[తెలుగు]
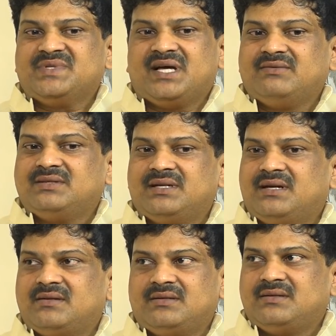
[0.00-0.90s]
సావిత్రి
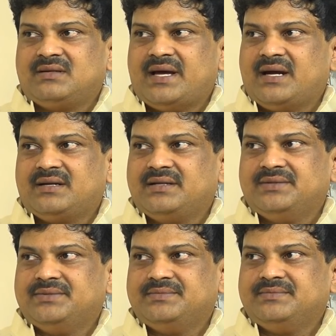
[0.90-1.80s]
గారి
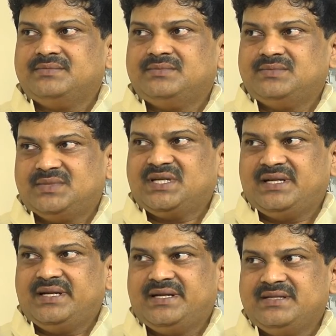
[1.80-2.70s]
యాక్టింగ్ అంటే
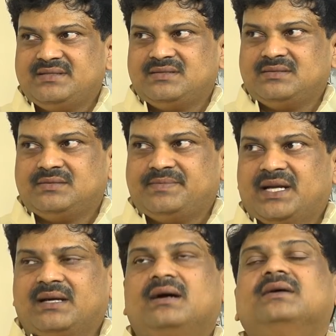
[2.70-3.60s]
లేడీస్
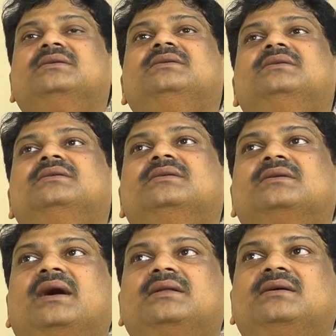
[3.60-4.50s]
పరంగా అయితే
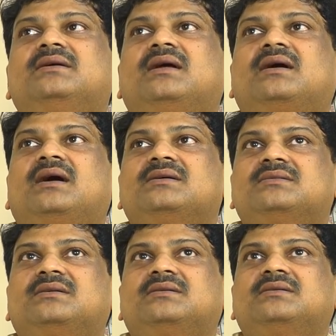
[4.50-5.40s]
అయితే నాకు
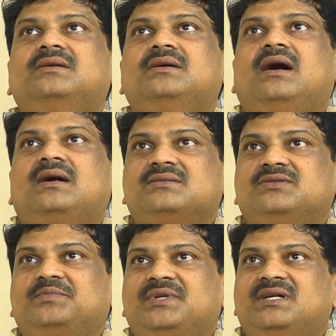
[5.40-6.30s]

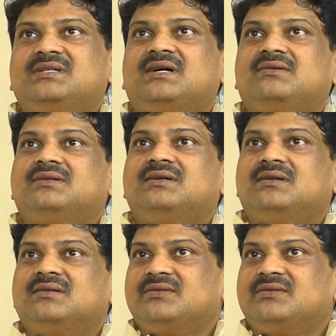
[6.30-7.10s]
అసంతృప్తి ఏంటంటే సావిత్రి గారిని